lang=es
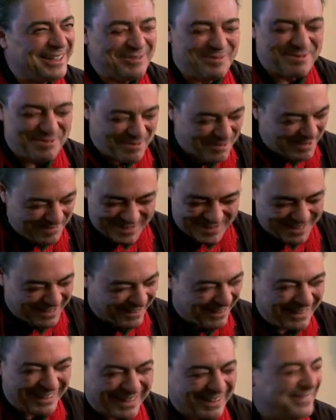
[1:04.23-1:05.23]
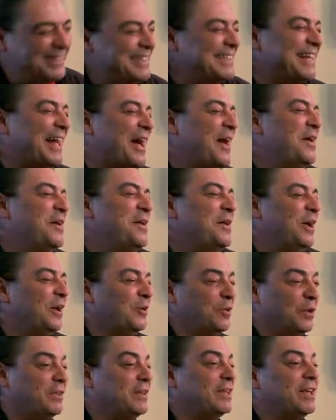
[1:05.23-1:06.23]
como a empezar la entrevista.
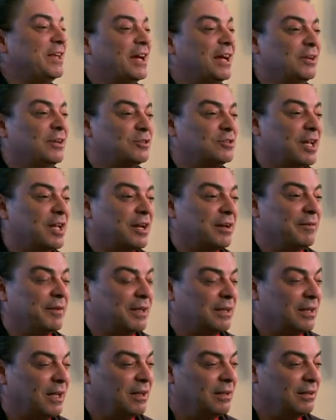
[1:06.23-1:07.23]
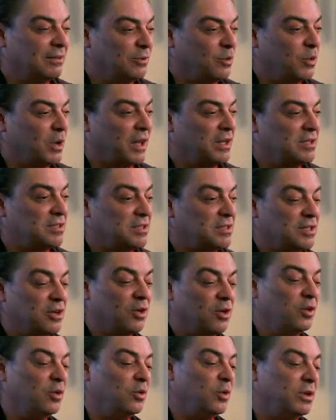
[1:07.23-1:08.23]
El duende llega y nos arrebata. Nunca dice,
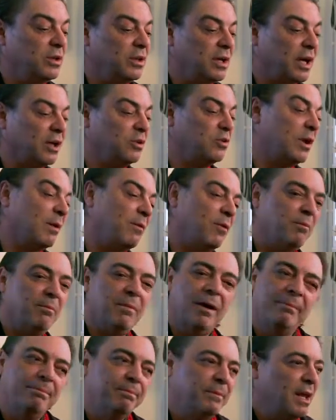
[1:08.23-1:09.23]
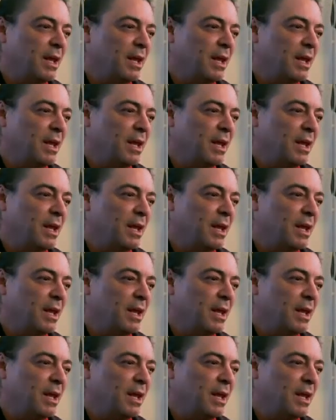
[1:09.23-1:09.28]
llegó el duende y cayó una bomba.